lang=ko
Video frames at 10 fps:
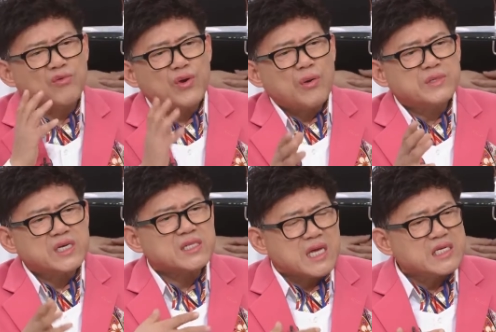우리
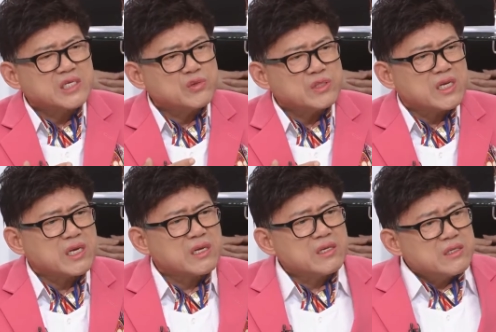어머니가 날 키울
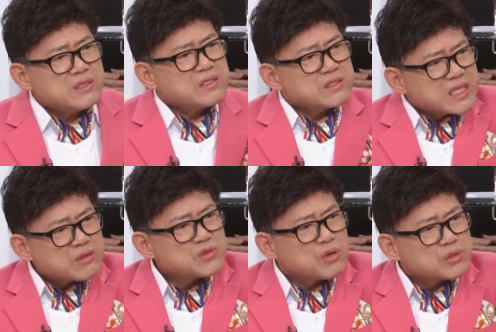때
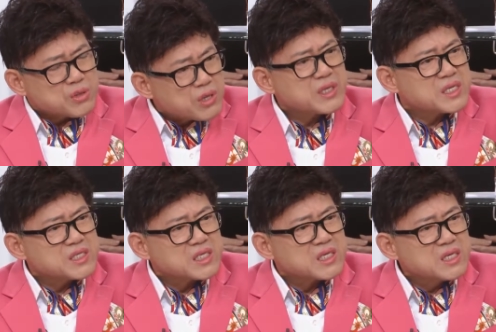나도 저러,
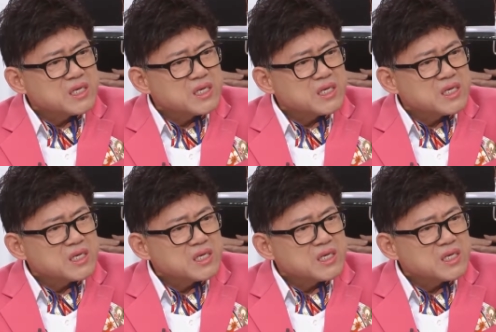저랬겠지